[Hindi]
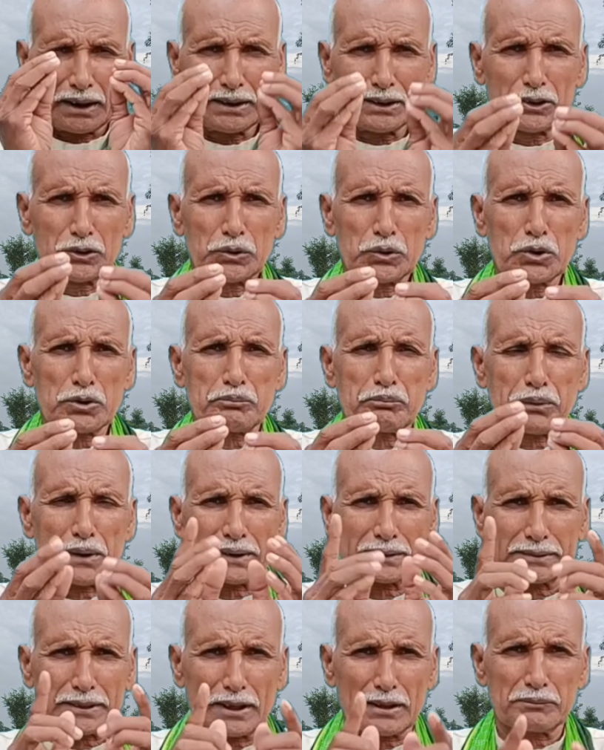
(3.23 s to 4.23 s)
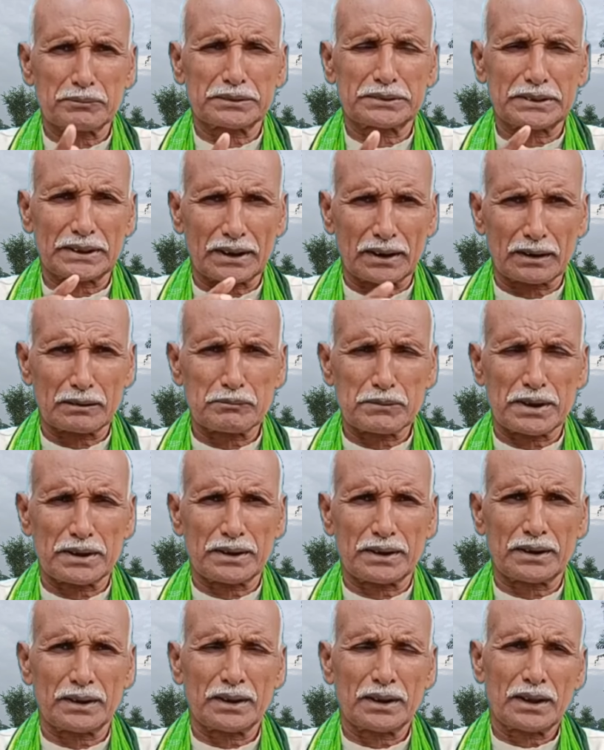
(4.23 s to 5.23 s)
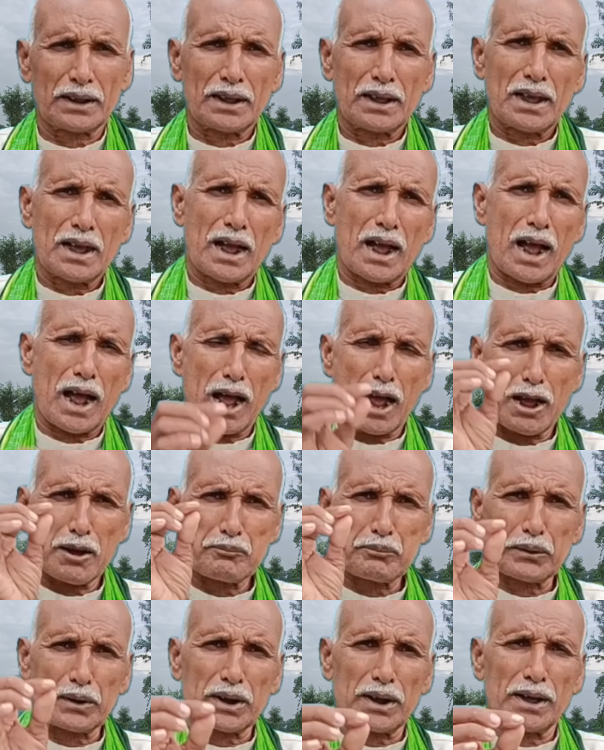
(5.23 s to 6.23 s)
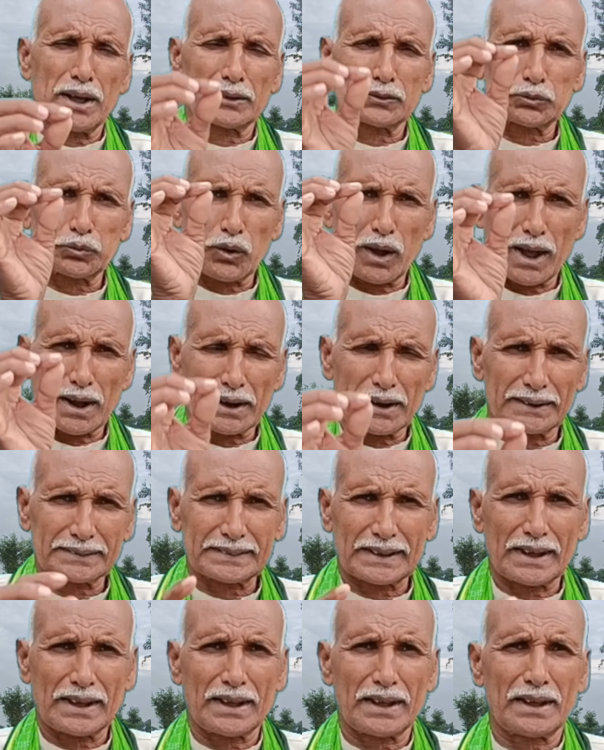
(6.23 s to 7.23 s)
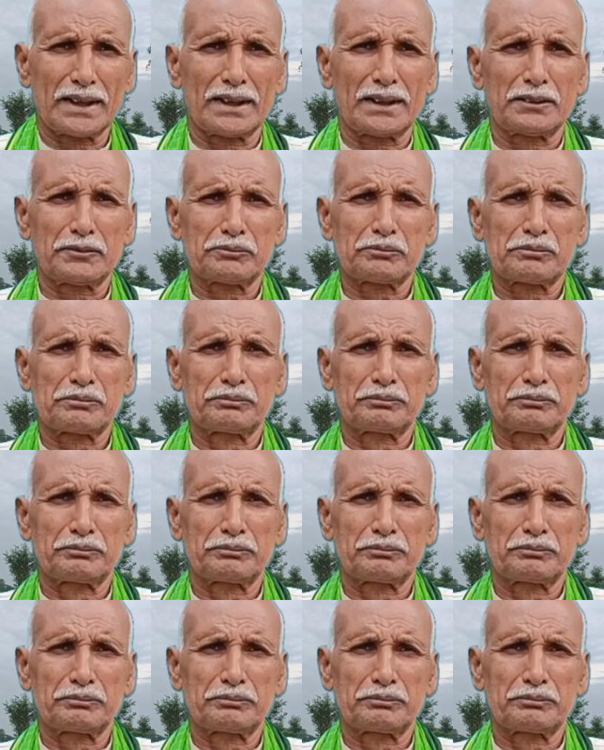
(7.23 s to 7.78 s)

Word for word: कलयुग प्रथम चरण में आपका स्वागत है